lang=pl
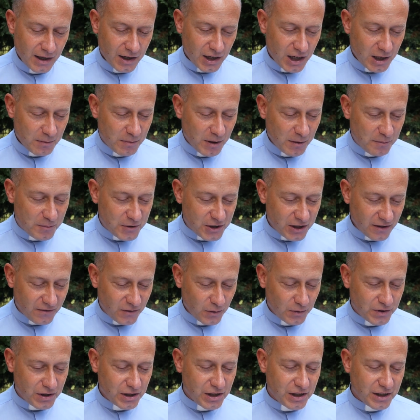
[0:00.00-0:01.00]
i by
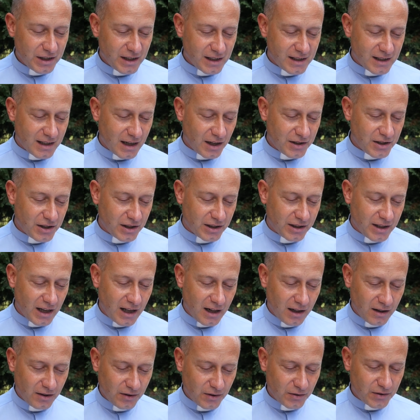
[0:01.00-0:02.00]
przywrócić
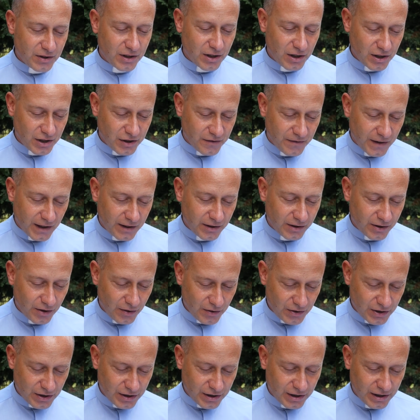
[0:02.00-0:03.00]
nieskazitelność
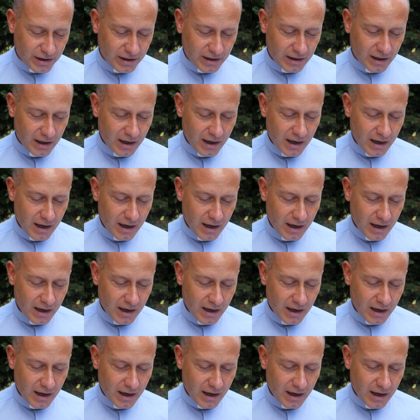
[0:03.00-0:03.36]
świętości